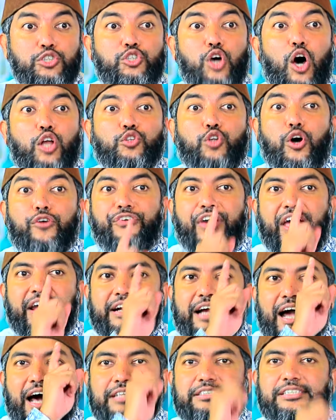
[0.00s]
যত
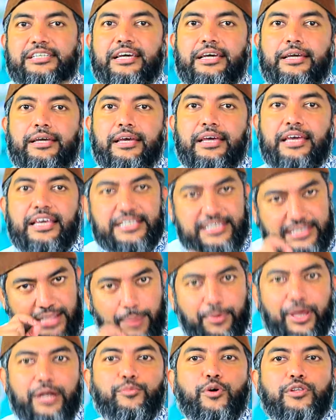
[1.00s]
ফেরকা আছে
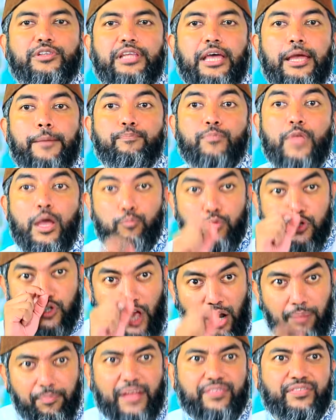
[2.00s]
ইসলামের মধ্যে
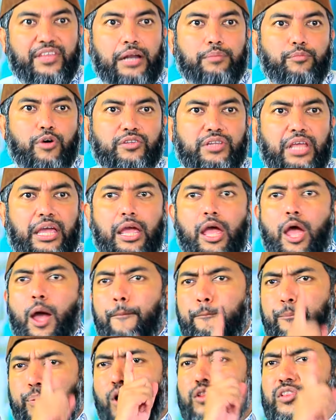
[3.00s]
মুসলমানদের মধ্যে
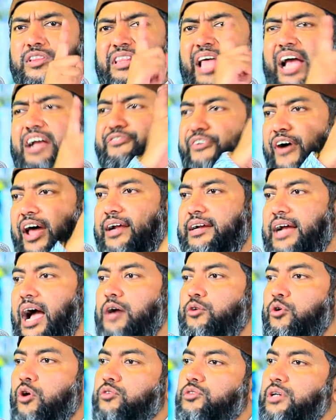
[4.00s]
প্রত্যেক ফেরকা
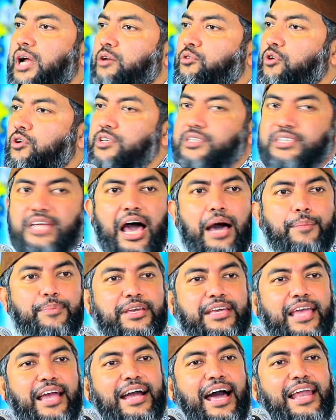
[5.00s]
কোনো না কোনো
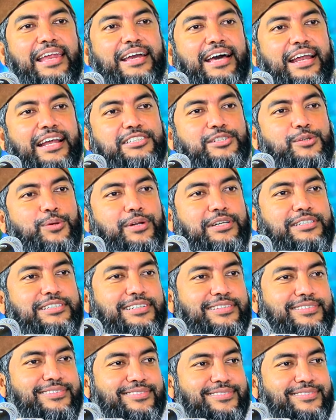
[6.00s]
সাহাবিকে গালিগালাজ করেছে